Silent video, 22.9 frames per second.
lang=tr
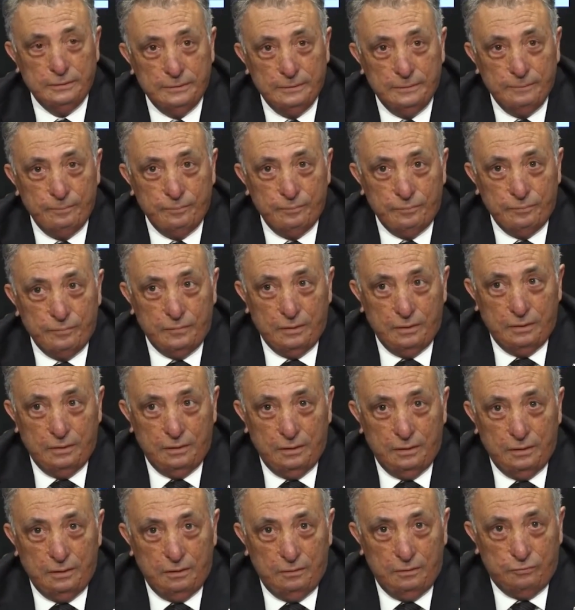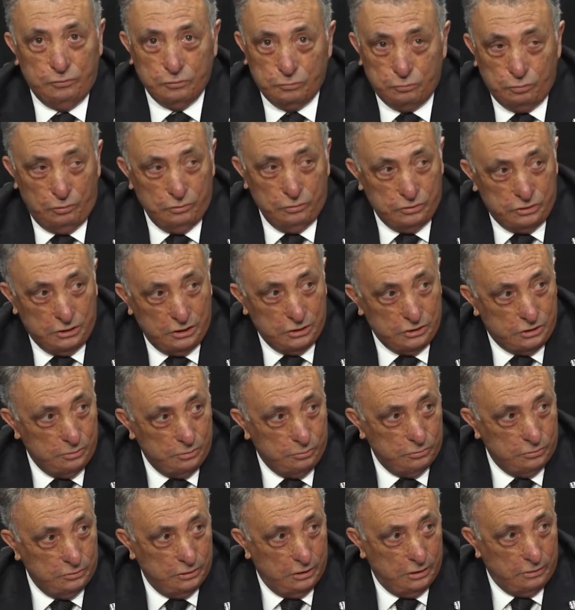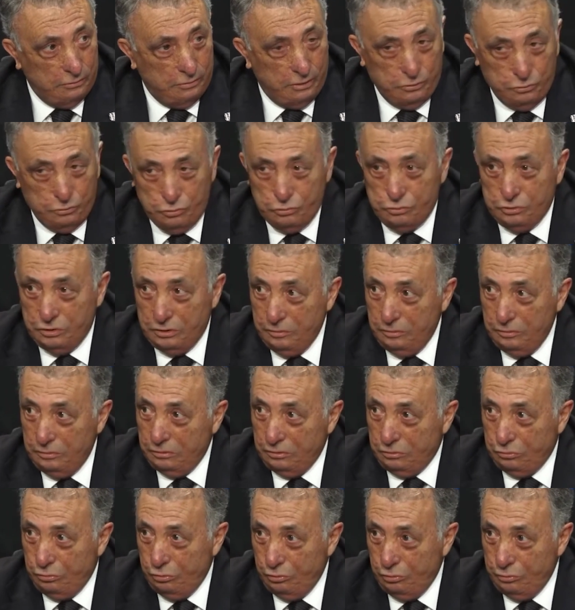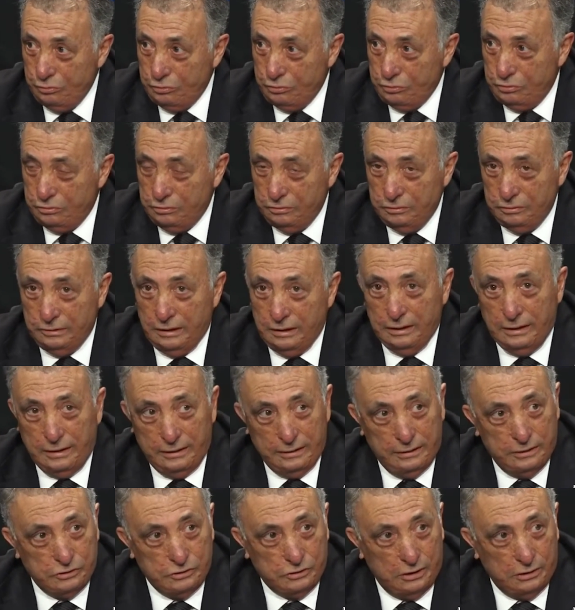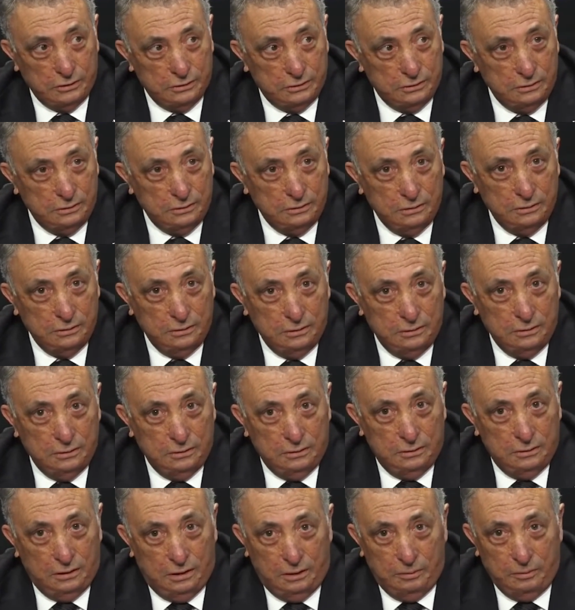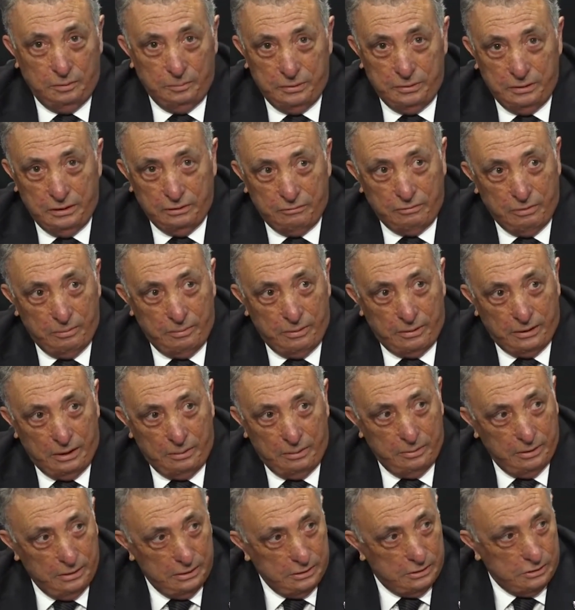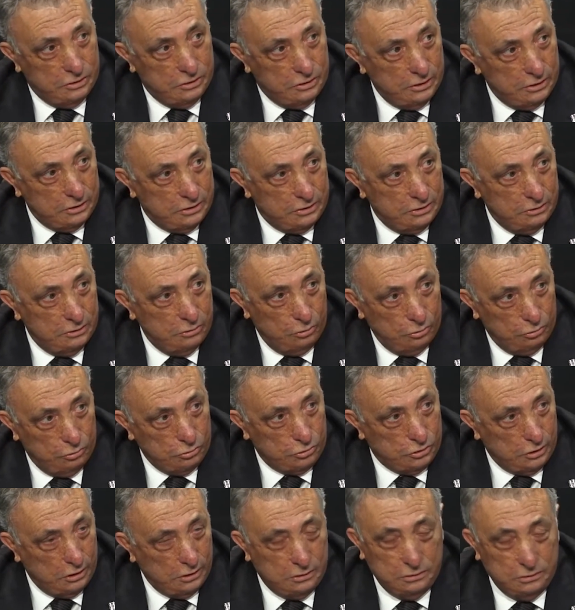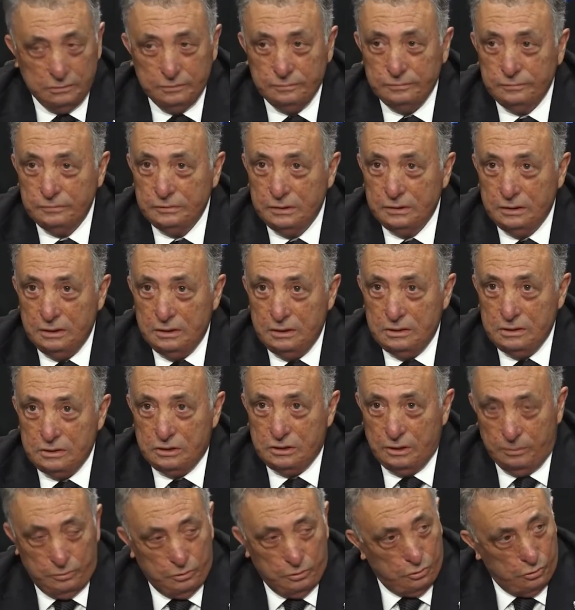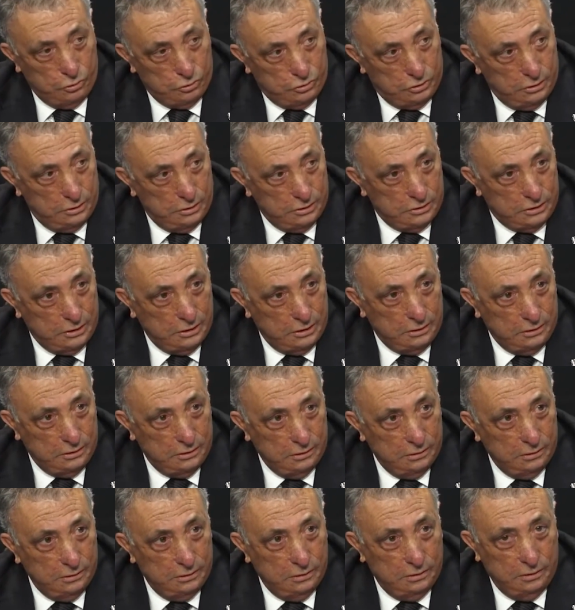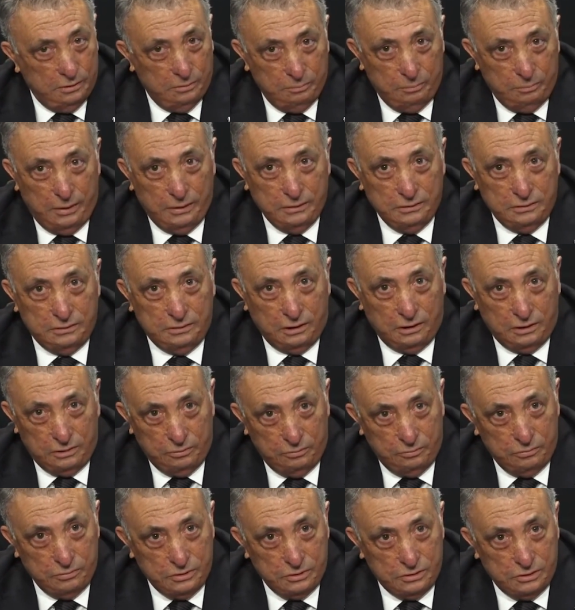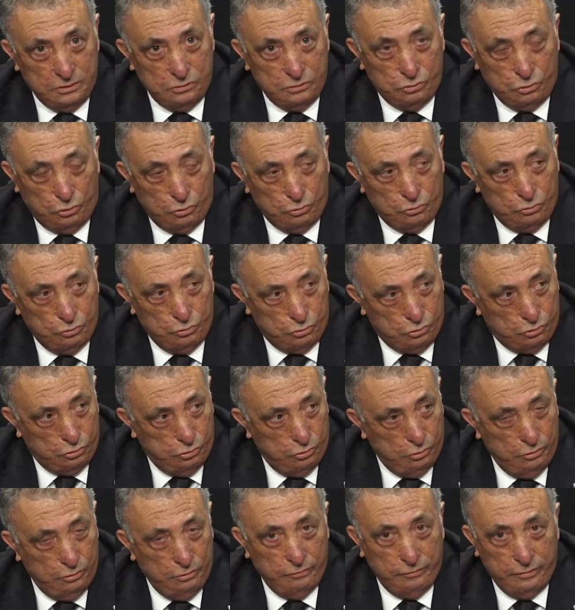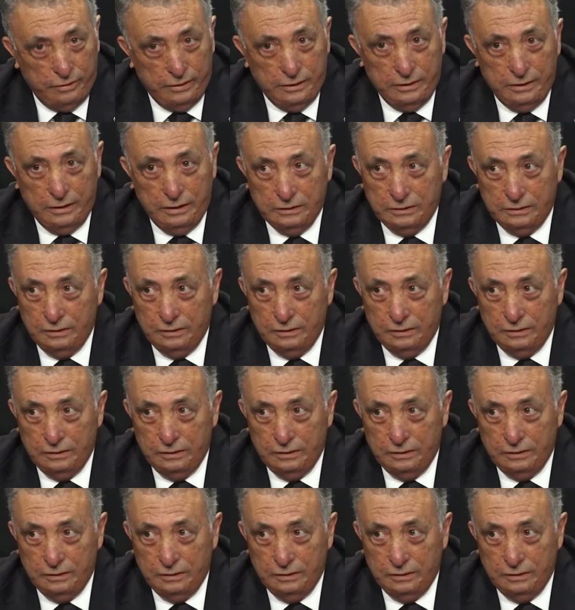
e, futbolun içerisinde bunlar var. 120 yıllık kulübüz. Neler yaşandı. Ama birlik ve beraberlik içerisinde olursak, sabır gösterirsek ben takımımızın çok güçlü ve hedefe